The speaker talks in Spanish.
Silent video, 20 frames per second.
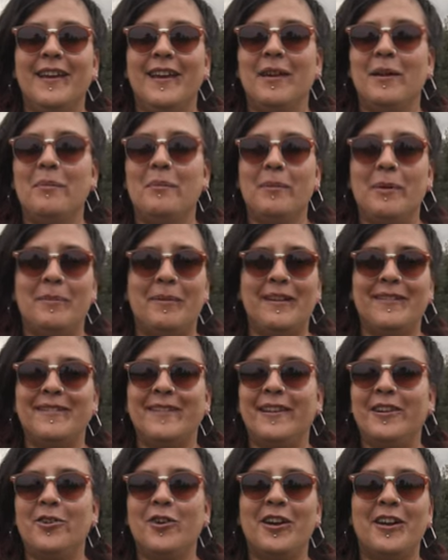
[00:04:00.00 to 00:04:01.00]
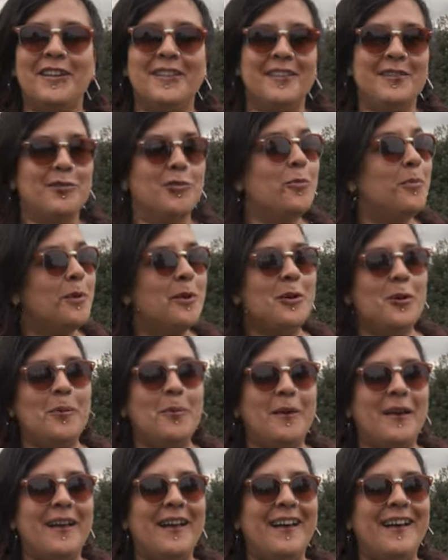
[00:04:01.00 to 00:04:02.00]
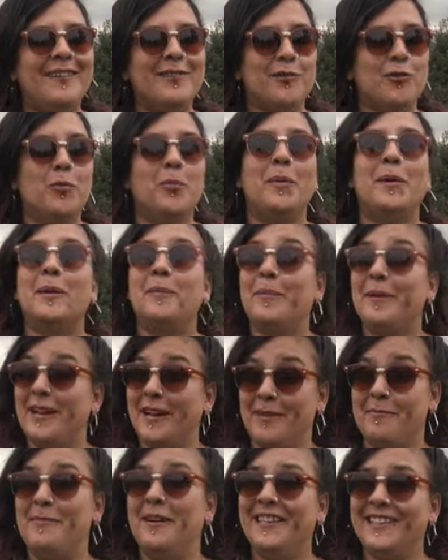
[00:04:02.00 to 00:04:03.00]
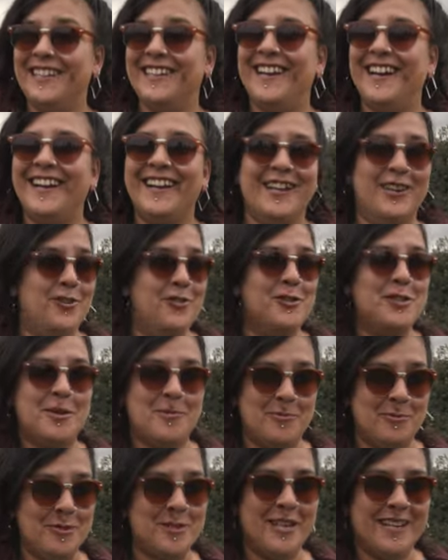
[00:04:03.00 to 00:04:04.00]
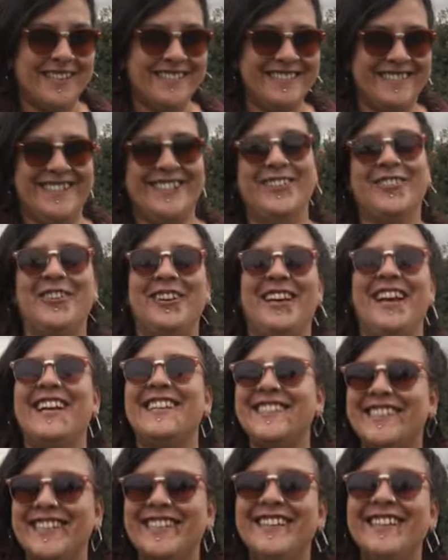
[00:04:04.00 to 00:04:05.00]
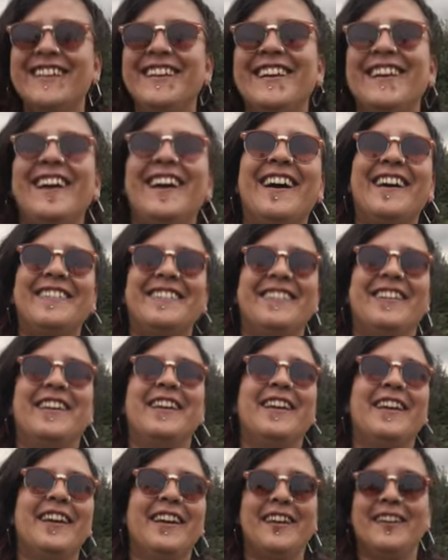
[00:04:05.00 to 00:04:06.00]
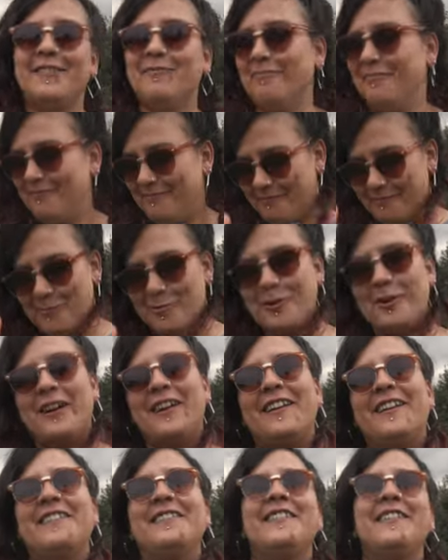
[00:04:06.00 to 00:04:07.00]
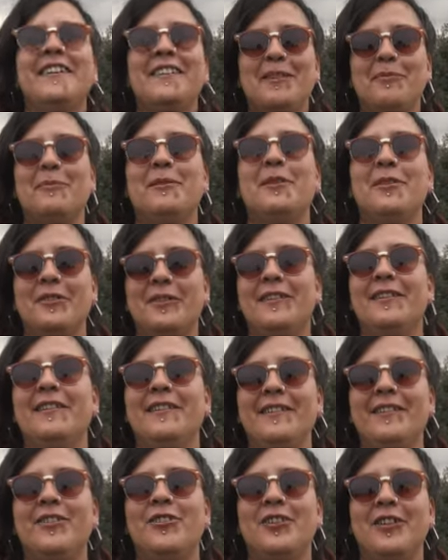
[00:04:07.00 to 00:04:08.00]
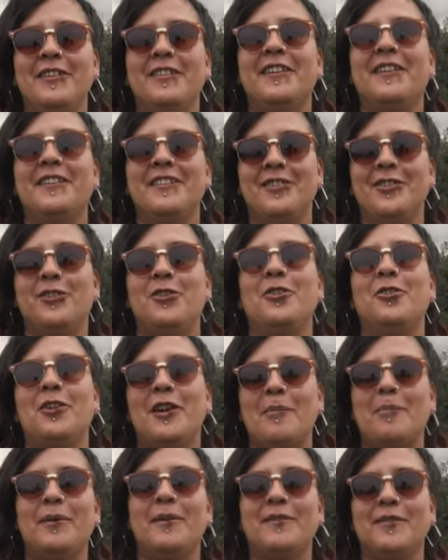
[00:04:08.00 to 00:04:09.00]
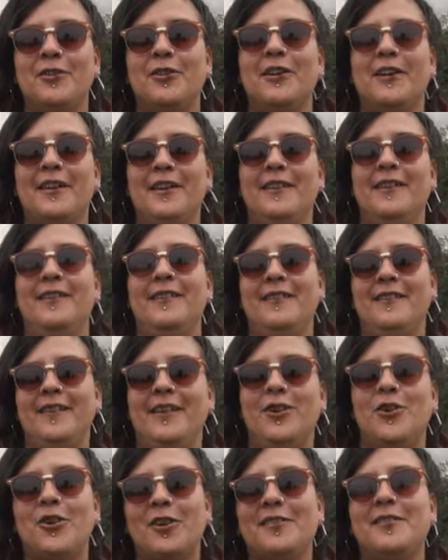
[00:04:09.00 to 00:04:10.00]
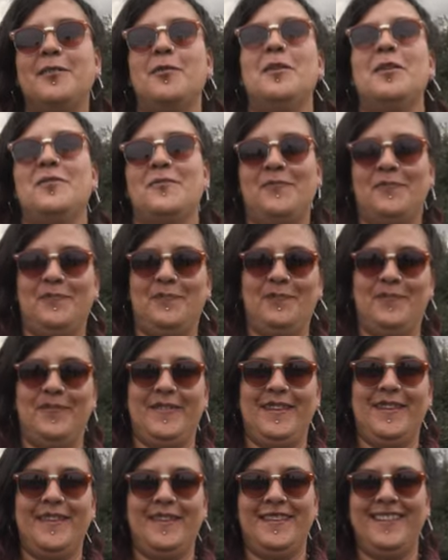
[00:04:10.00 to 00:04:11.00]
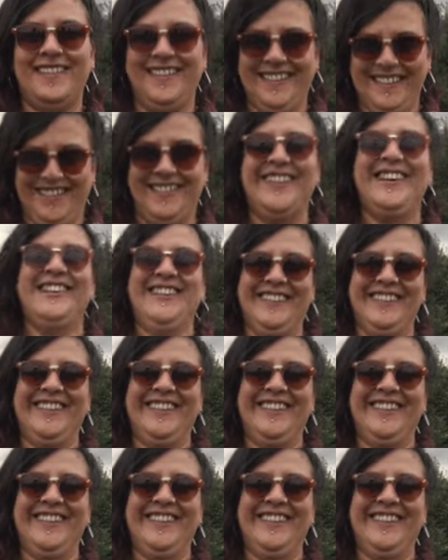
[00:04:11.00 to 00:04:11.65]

Eh, me parecieron gente súper copada, súper pragmática, que no chamulla, sino que hace. Así que es muy agradecida también con el, con el territorio, con las personas que, nos recibieron. Muchas gracias, Cecilia.